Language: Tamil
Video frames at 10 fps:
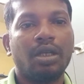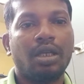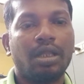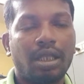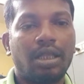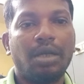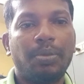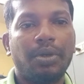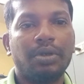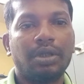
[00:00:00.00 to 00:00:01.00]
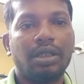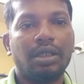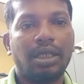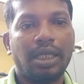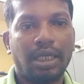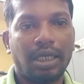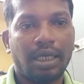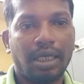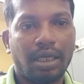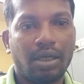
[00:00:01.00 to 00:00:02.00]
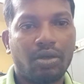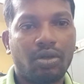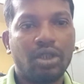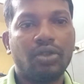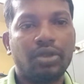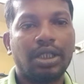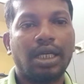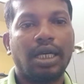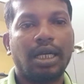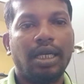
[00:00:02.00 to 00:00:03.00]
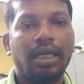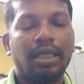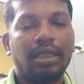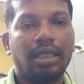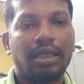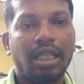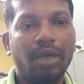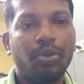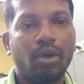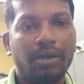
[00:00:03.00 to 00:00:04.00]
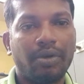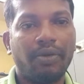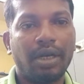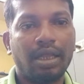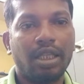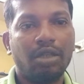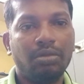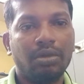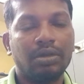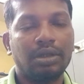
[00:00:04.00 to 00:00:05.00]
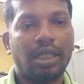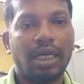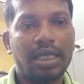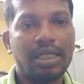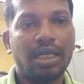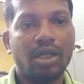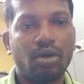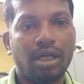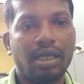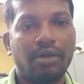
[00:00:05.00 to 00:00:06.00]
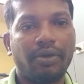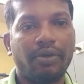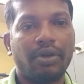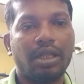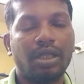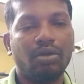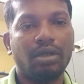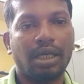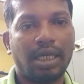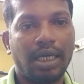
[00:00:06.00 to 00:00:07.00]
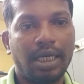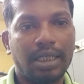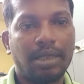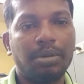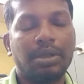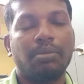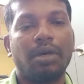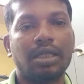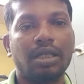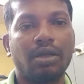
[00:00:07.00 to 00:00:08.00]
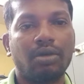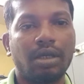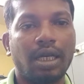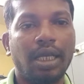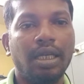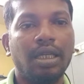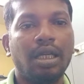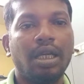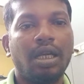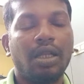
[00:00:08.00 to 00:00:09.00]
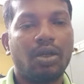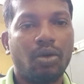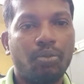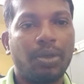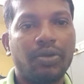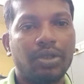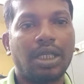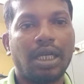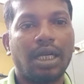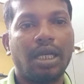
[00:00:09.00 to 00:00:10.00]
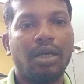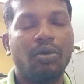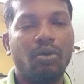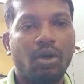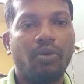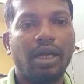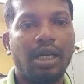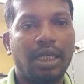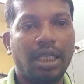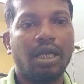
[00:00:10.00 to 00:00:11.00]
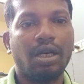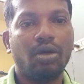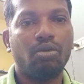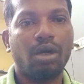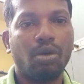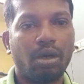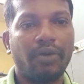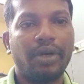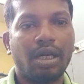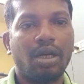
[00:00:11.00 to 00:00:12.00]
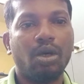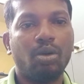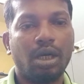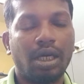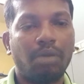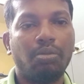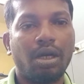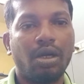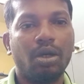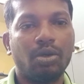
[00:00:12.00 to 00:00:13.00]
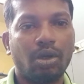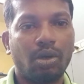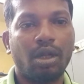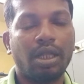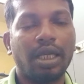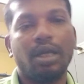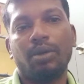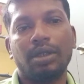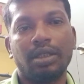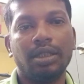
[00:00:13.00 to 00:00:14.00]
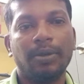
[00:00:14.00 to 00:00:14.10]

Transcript: இந்த தீர்ப்பை வந்து நீங்கள் குறித்து வச்சுக்காங்க இந்த தீர்ப்பினுடைய விவரத்தையும் இந்த அரசாணனுடைய விவரத்தையும் நான் கீழே டிஸ்கிரிப்ஷன் பாக்ஸில் கொடுக்குறேன் இதை நோட் பண்ணி வச்சுக்காங்க ஒருவேளை நீங்களோ உங்கள் உறவினர்களோ உங்கள் நண்பர்களோ உங்கள் குழந்தைகளோ வந்து